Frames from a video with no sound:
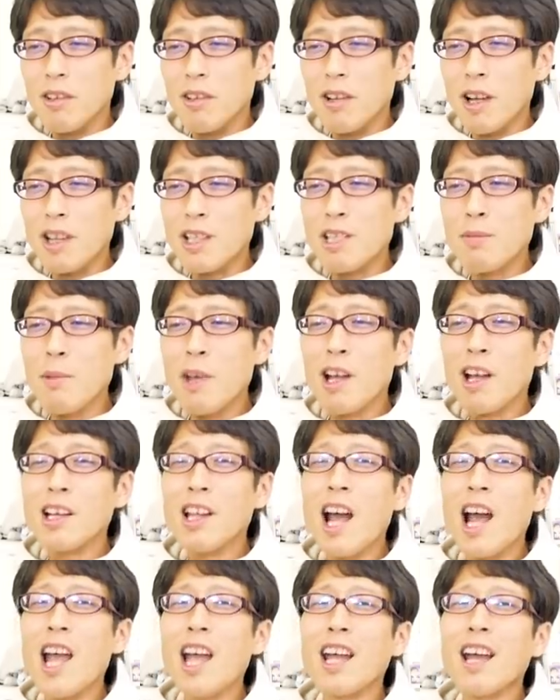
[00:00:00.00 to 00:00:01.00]
勝ち目が
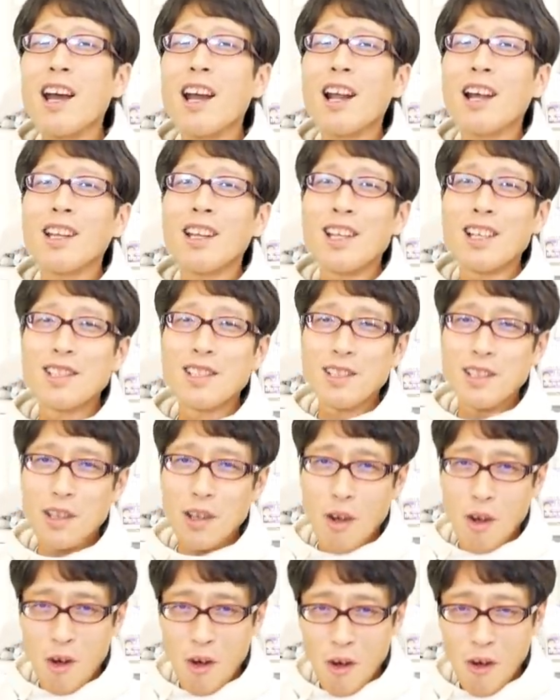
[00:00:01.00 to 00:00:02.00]
ないからです
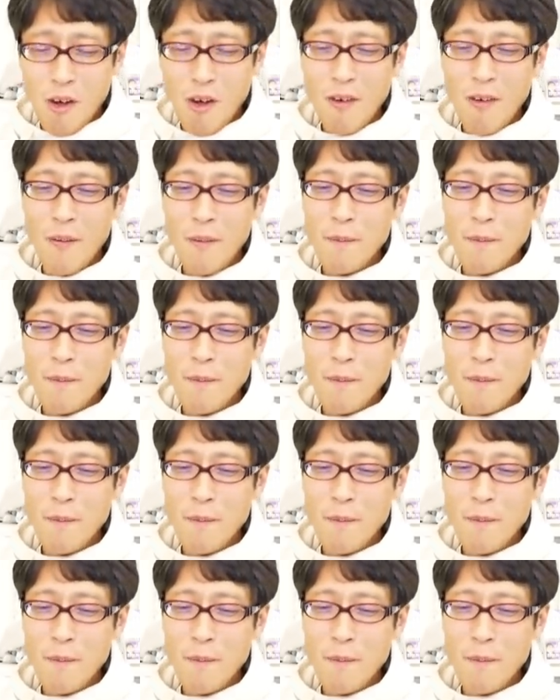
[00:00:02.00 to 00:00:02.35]
よ